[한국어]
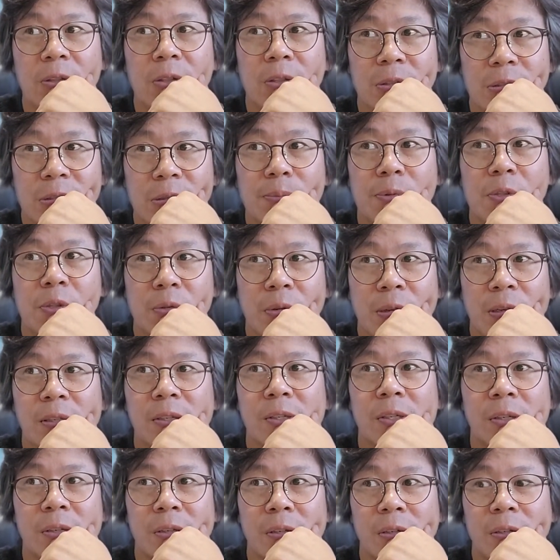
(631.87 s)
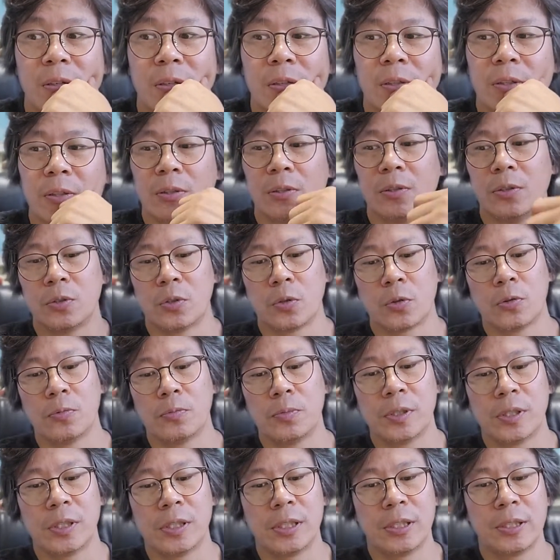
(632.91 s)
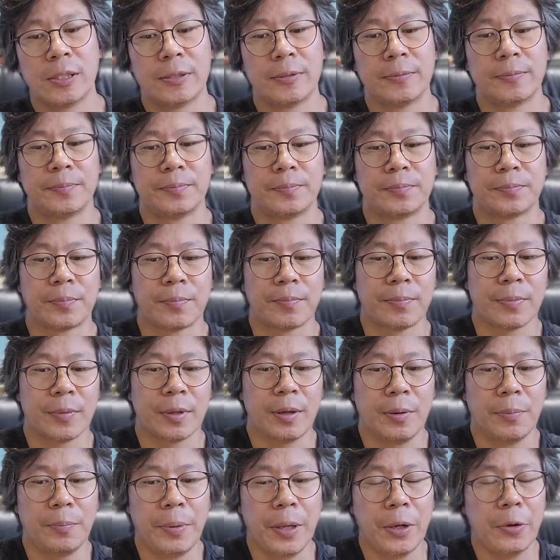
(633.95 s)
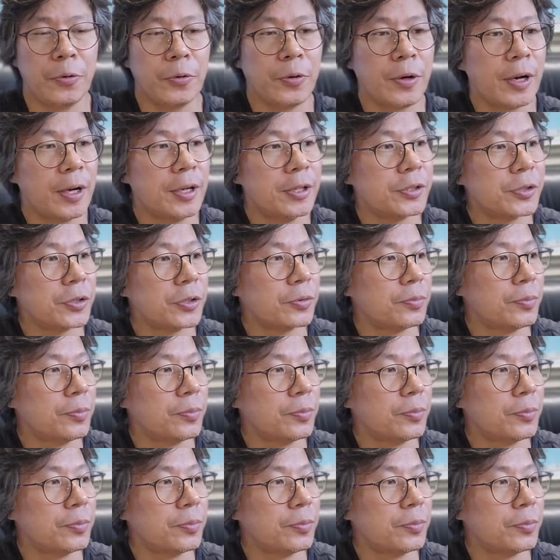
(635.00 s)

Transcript: 집중해서 조금씩 배워가야지.